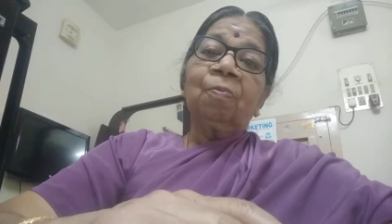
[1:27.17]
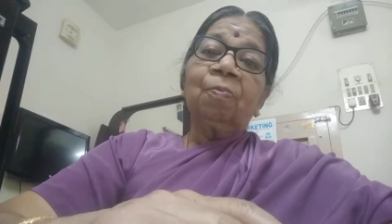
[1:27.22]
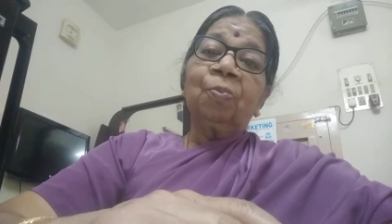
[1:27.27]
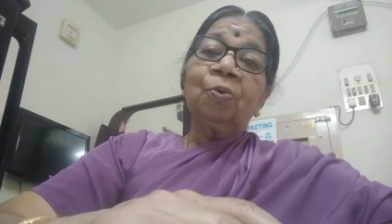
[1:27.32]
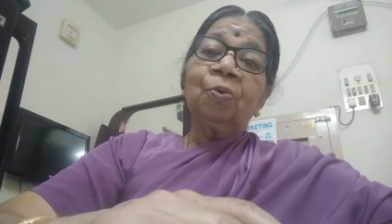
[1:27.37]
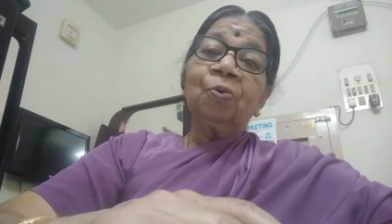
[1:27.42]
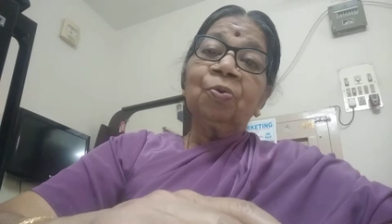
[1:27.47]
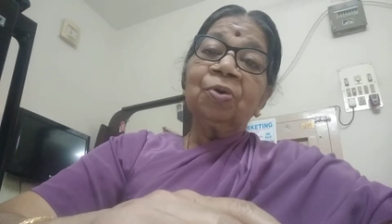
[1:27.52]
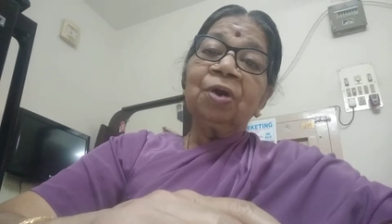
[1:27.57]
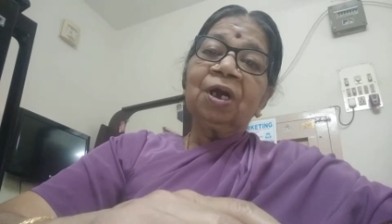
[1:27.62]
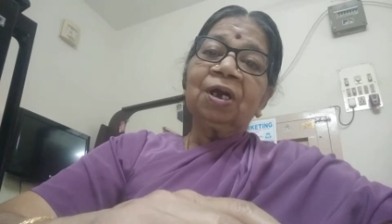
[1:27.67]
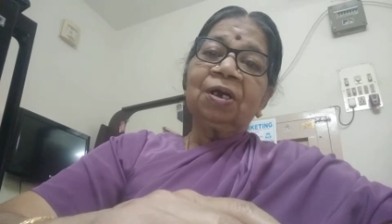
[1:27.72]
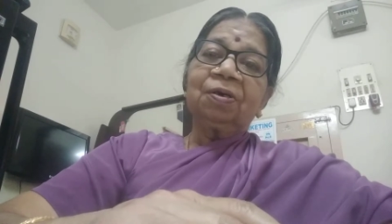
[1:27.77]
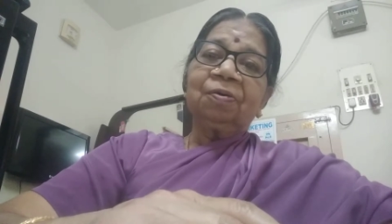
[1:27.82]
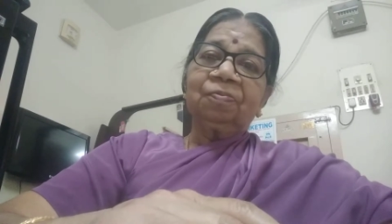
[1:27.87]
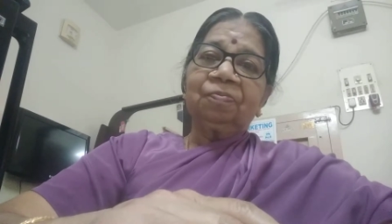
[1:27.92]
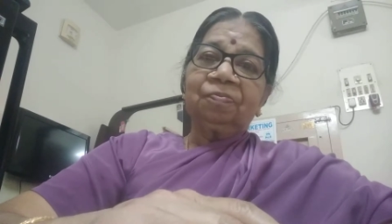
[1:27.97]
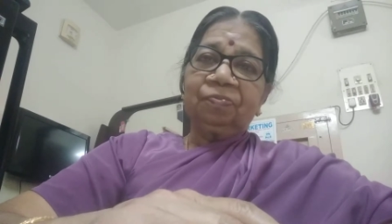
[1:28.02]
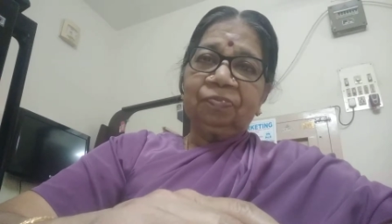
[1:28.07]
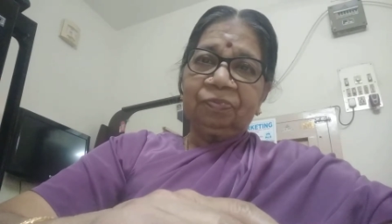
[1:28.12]
பூனை
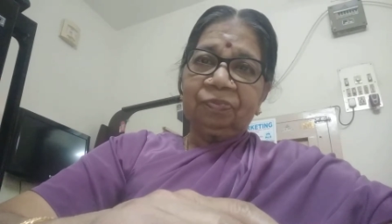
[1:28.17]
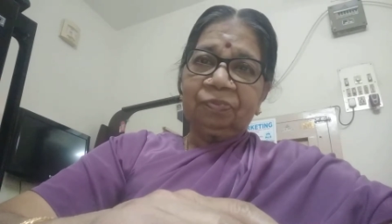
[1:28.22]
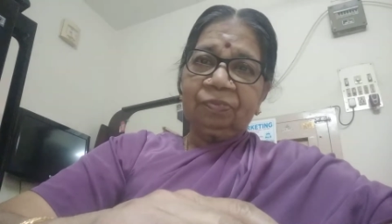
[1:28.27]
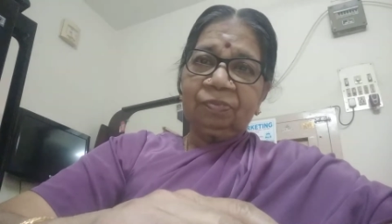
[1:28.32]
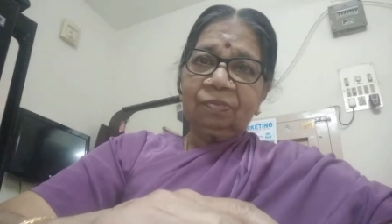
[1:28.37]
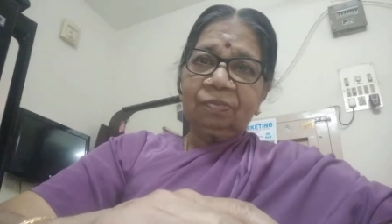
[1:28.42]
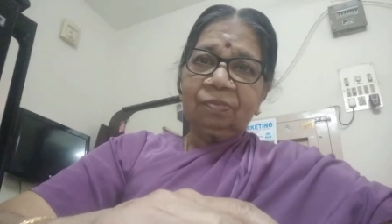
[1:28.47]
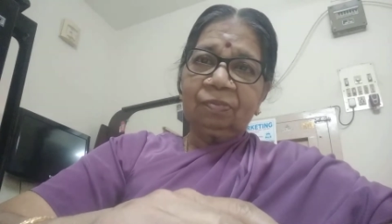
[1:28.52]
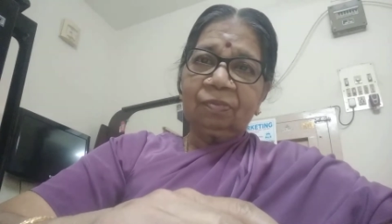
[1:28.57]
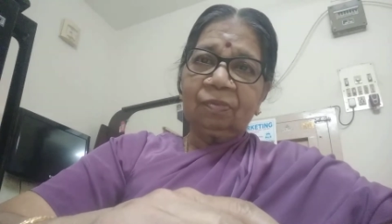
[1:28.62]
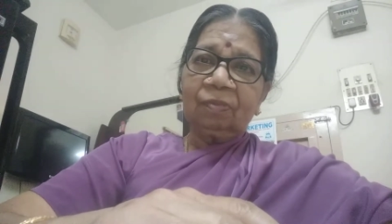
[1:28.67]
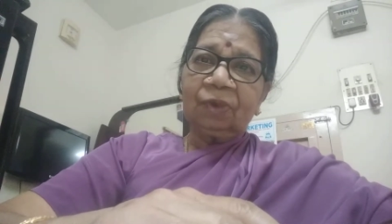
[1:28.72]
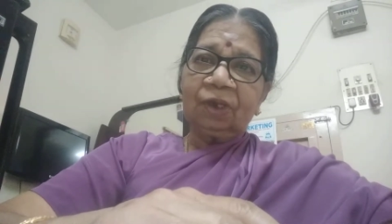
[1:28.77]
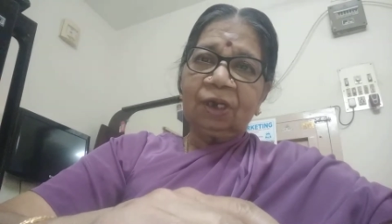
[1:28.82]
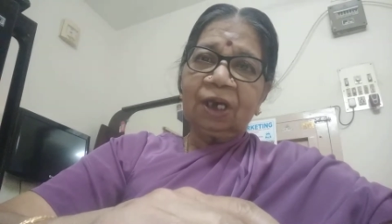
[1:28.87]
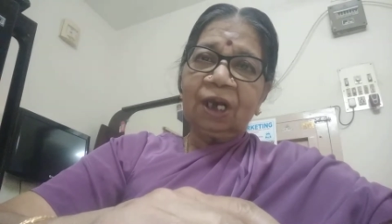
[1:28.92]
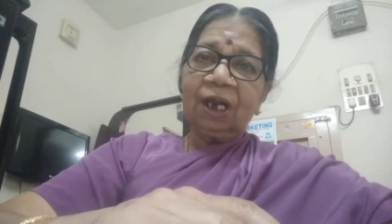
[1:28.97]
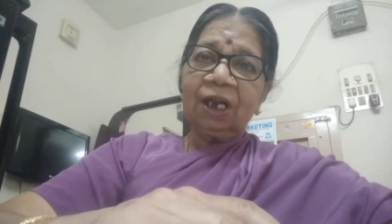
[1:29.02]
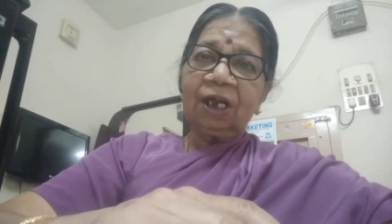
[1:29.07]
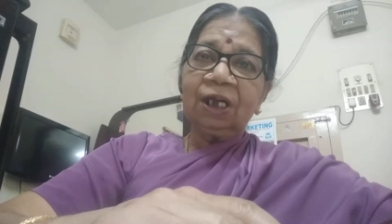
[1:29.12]

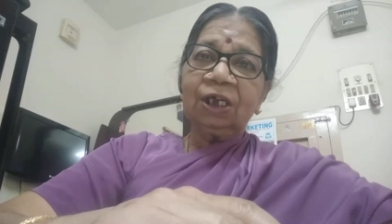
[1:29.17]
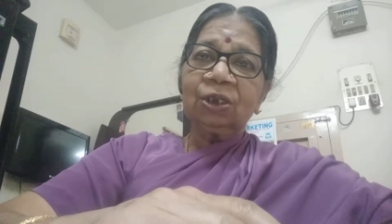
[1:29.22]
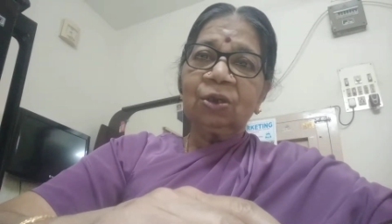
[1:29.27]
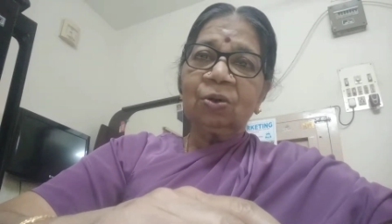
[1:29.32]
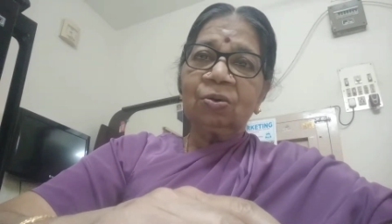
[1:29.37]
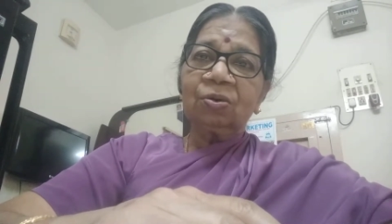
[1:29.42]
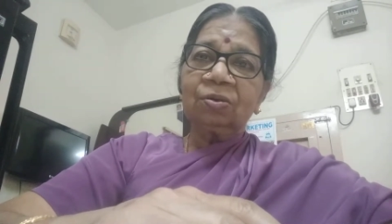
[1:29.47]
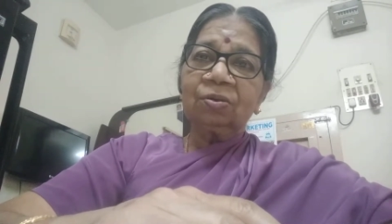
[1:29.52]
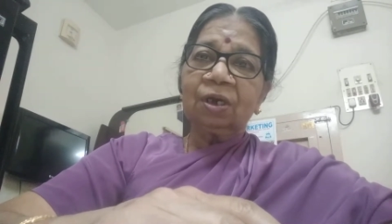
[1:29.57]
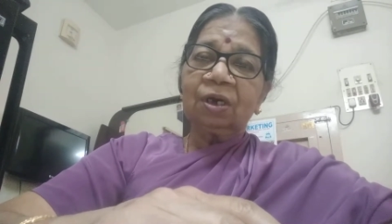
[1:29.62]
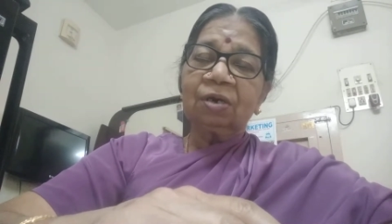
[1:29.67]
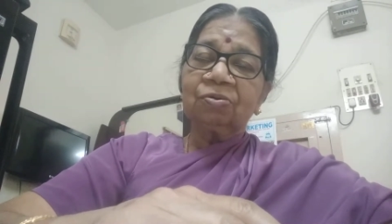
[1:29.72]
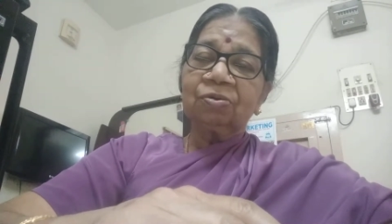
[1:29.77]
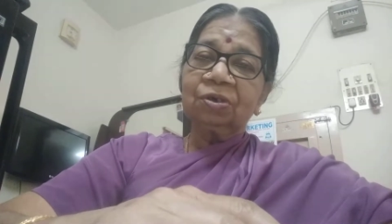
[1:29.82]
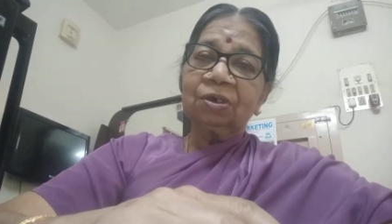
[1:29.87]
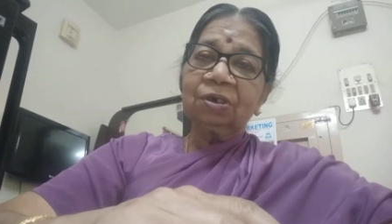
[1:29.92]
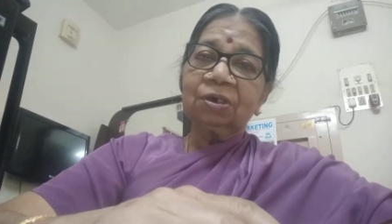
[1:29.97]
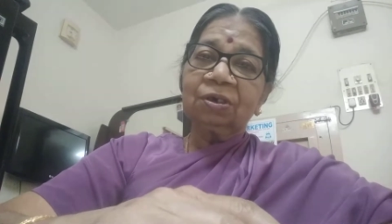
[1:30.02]
எலி தொந்தரவு